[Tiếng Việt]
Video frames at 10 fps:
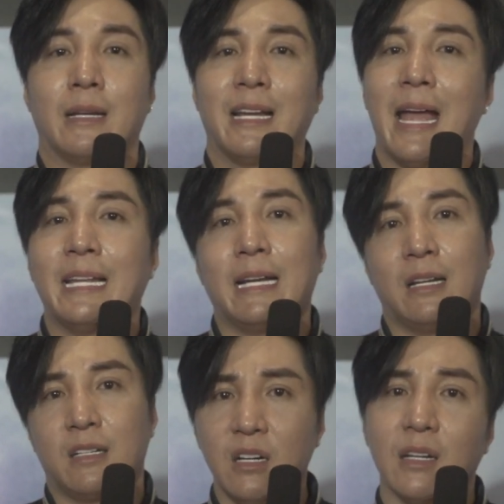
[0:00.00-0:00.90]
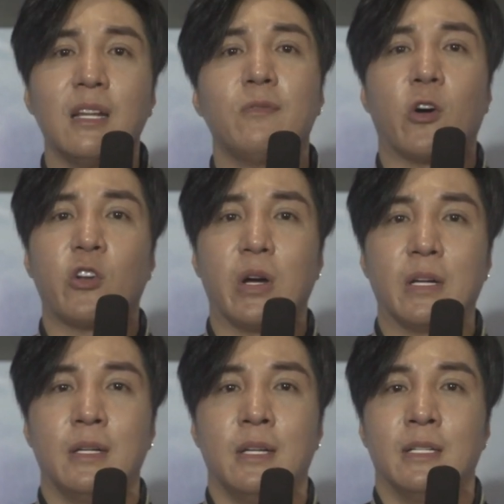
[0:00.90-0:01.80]
Khang thì rất là thích võ thuật,
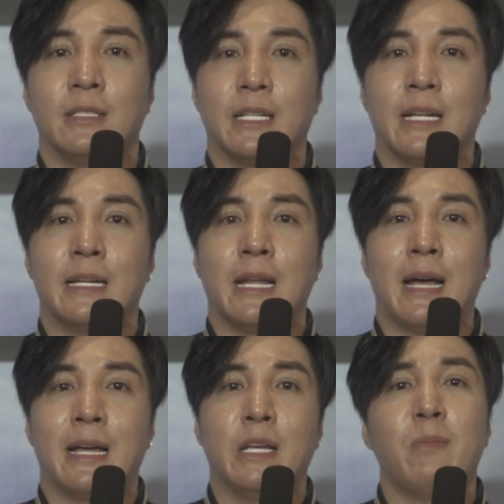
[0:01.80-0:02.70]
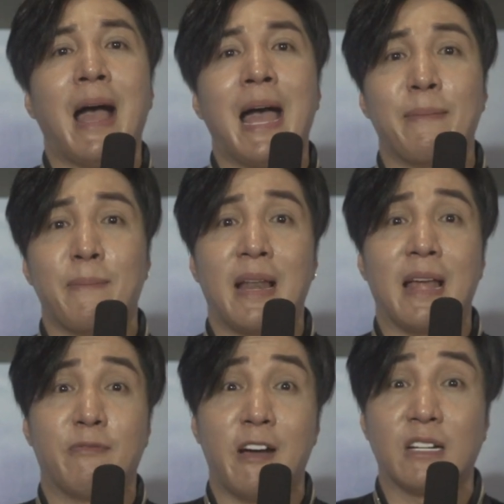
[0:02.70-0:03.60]
cho nên nếu mà ai mà
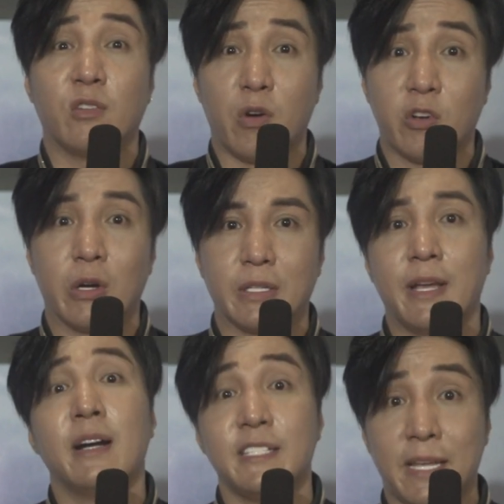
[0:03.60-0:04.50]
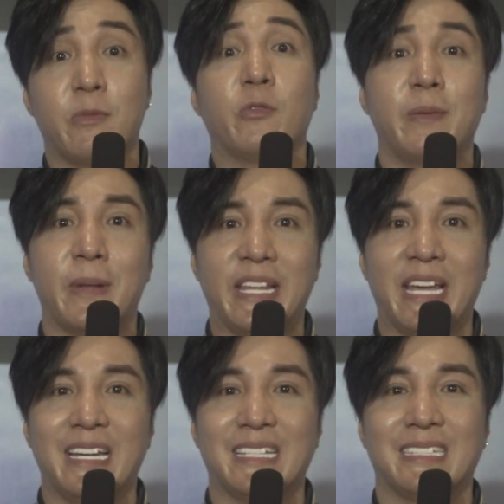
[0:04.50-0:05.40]
là fan của võ thuật nhớ xem bộ phim này nha.